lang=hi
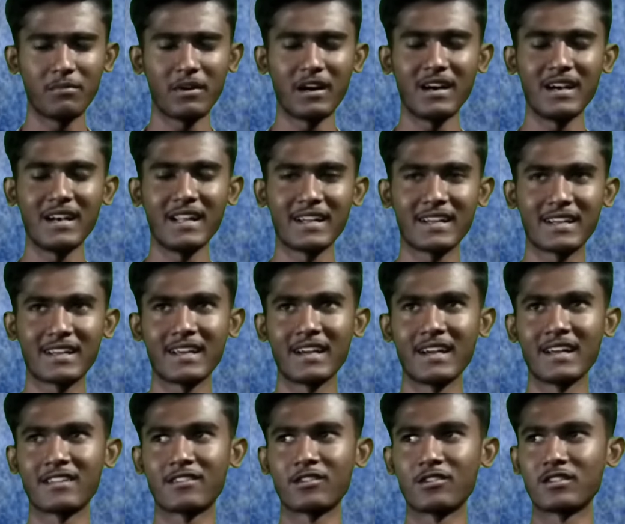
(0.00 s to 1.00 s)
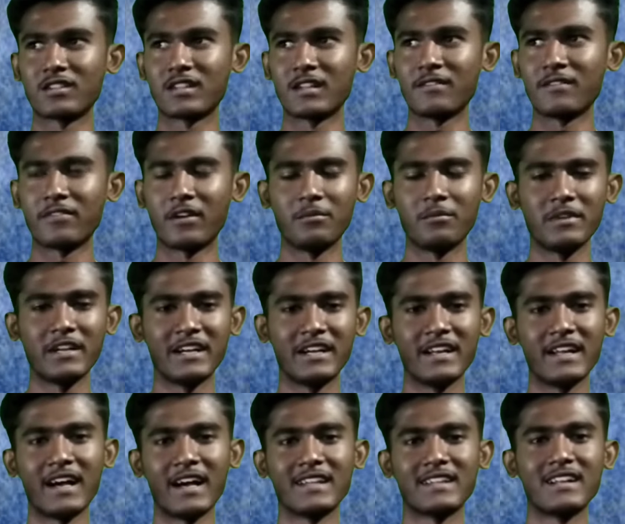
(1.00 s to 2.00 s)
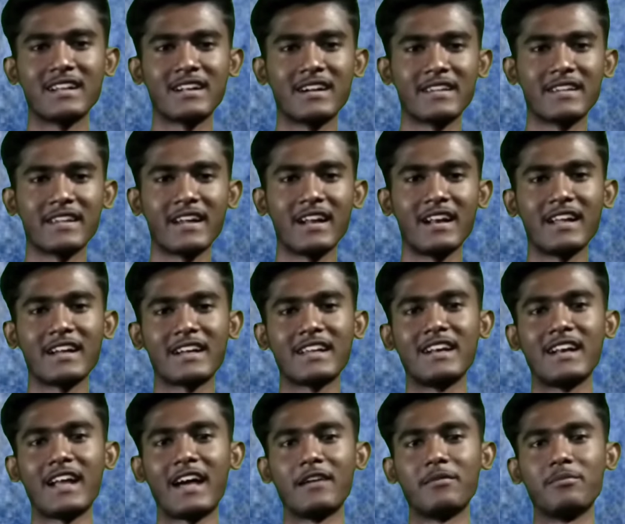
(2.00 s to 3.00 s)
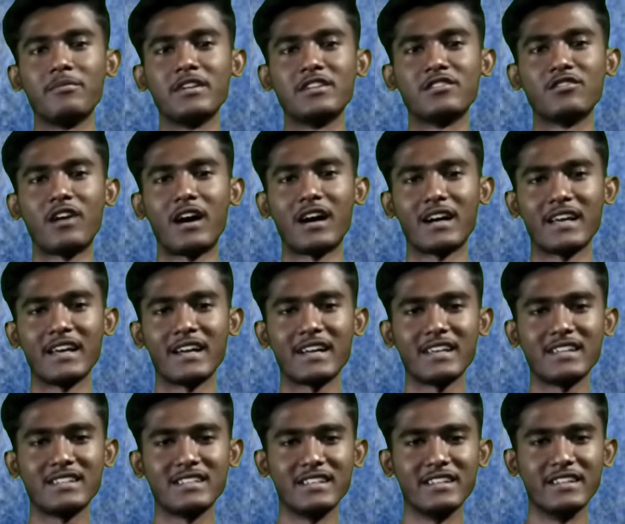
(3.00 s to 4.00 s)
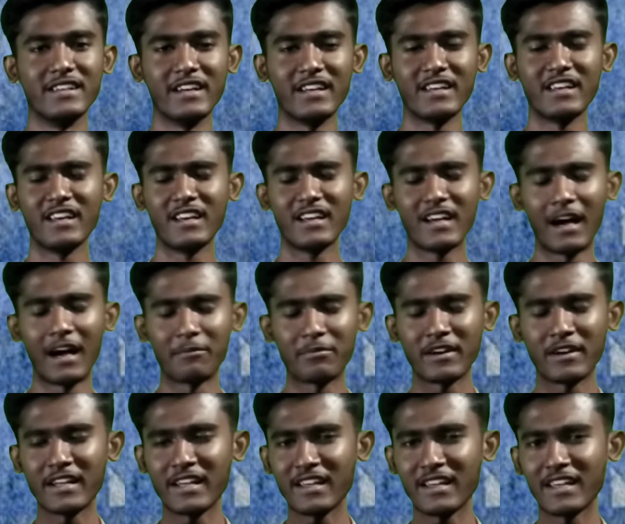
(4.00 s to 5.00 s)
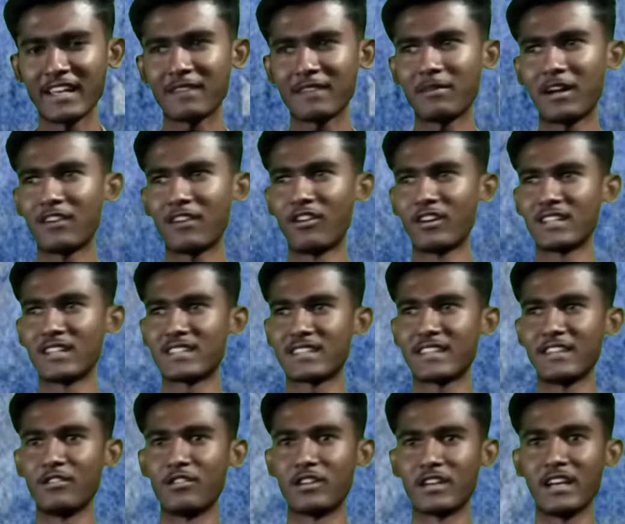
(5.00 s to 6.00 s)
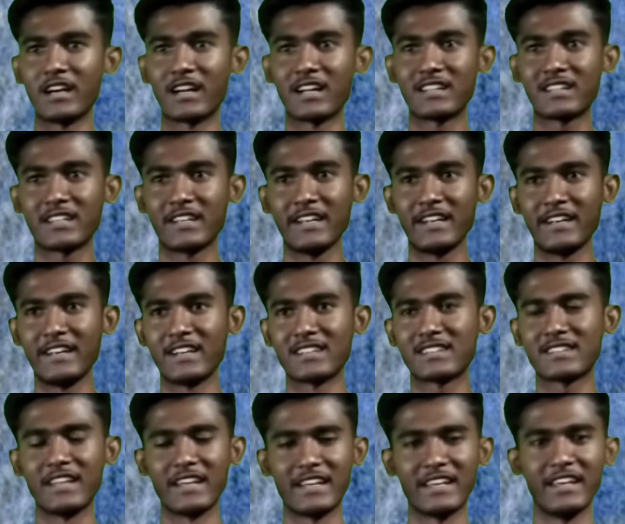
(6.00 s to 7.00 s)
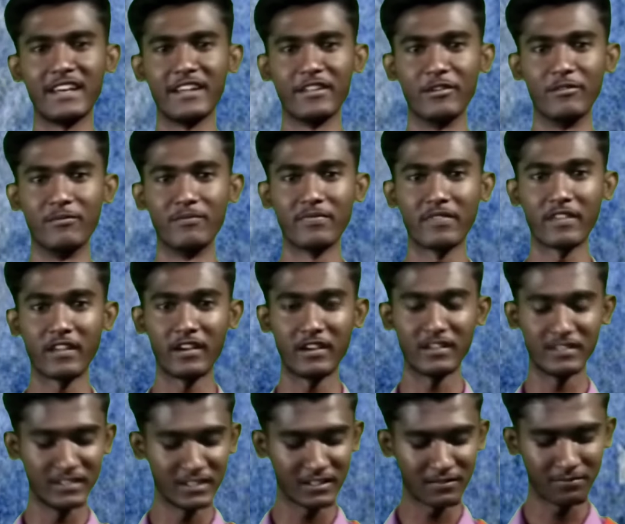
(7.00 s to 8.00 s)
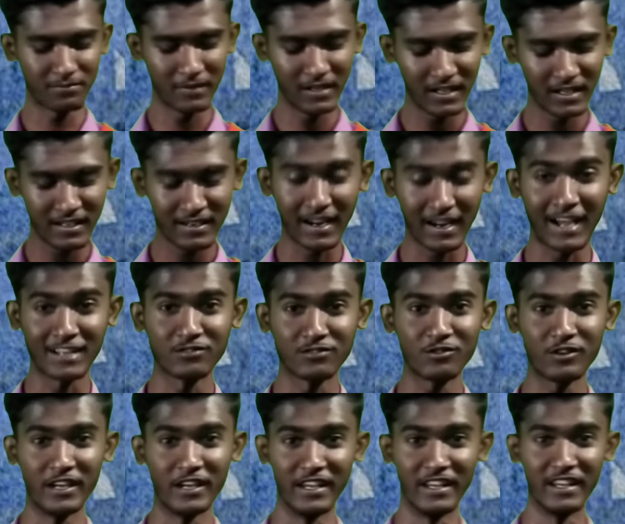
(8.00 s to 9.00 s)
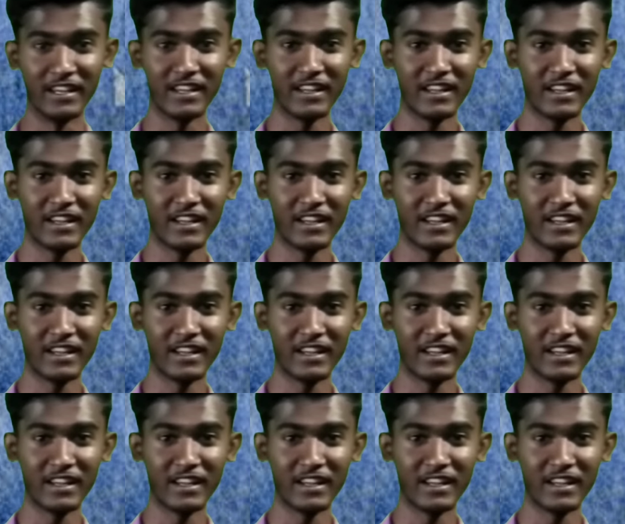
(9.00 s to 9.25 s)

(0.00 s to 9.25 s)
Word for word: पढ़ लिख के तो सिर्फ हम डिग्री हासिल करते हैं लेकिन लाइफ में जो आगे की चीज़ है आपने एक बार नोटिस की होगी अगर थ्री इडियट्स देखी है तो जिसमें राजू है